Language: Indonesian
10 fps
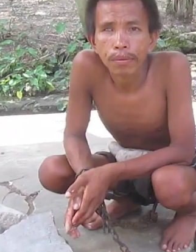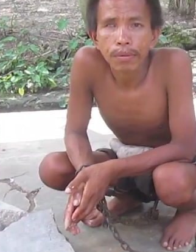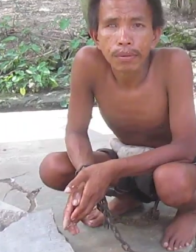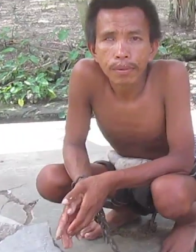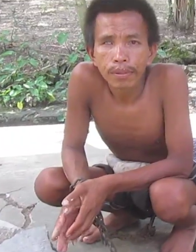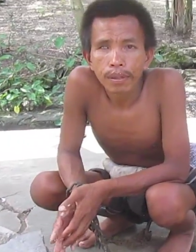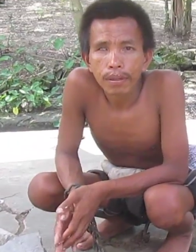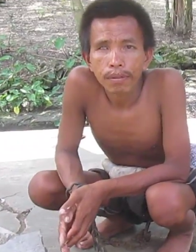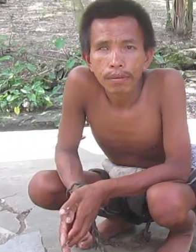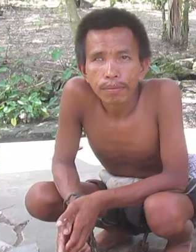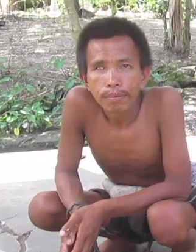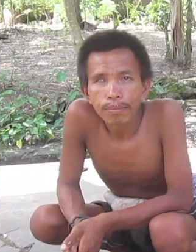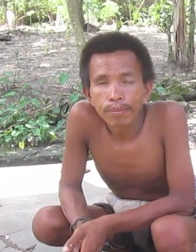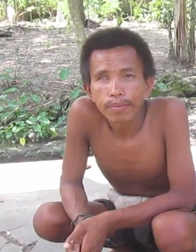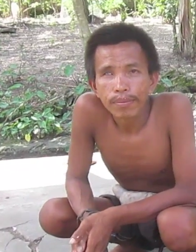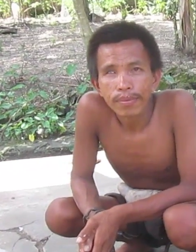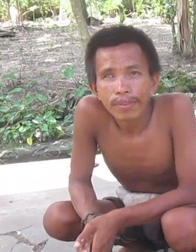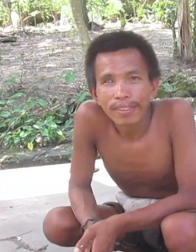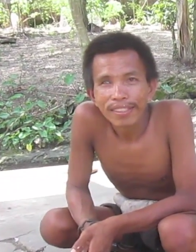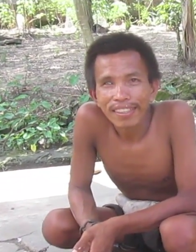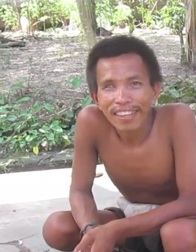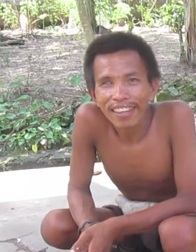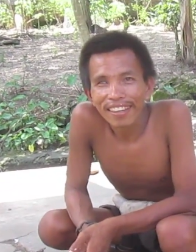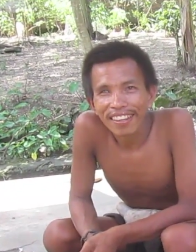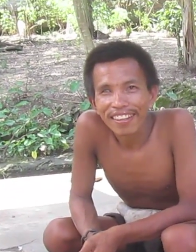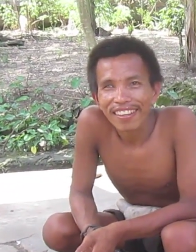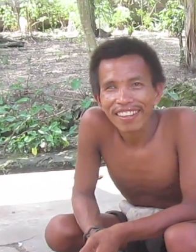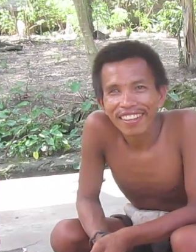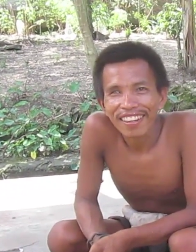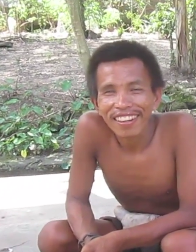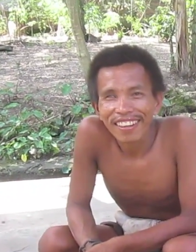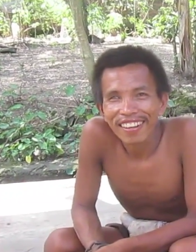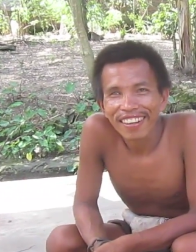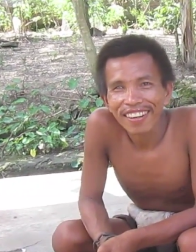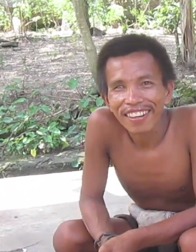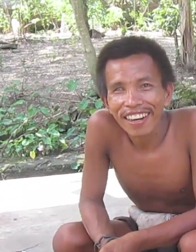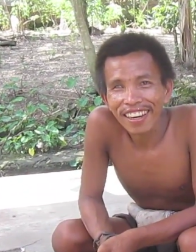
Coba dan ya bisa azan lagi ya. Pernah eh. dengar azan subuh nggak?